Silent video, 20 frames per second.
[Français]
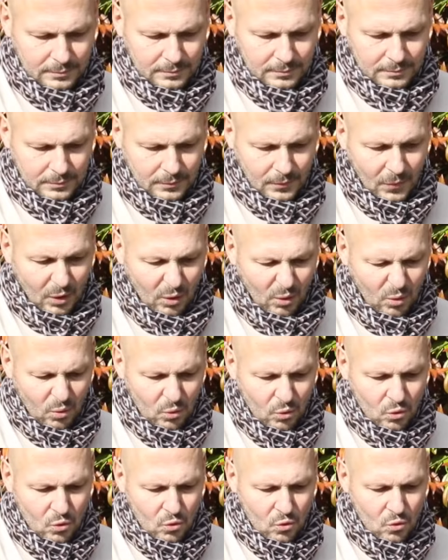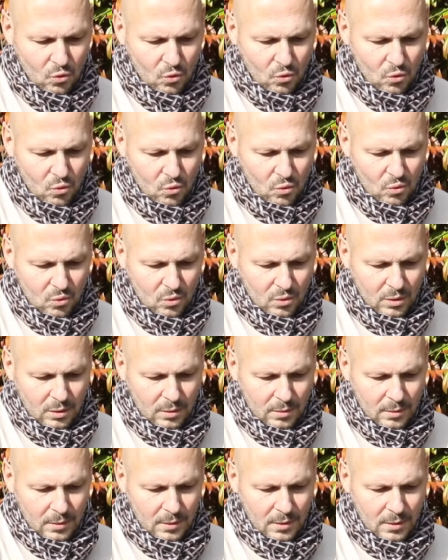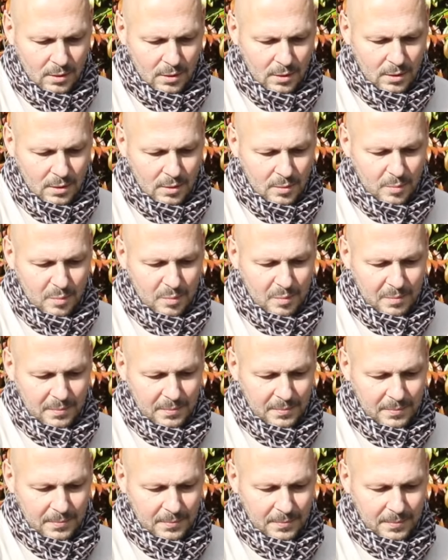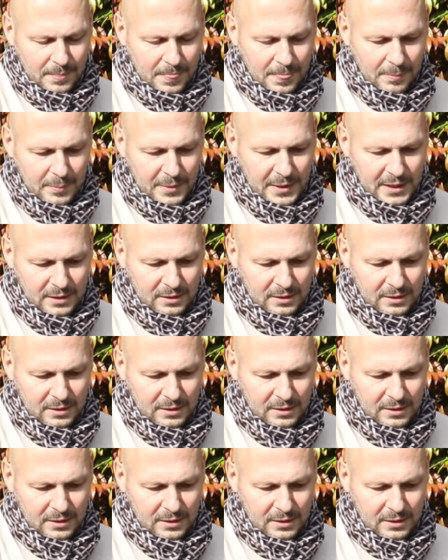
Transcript: cette même, euh, d'une autre leucémie. C'est juste, euh,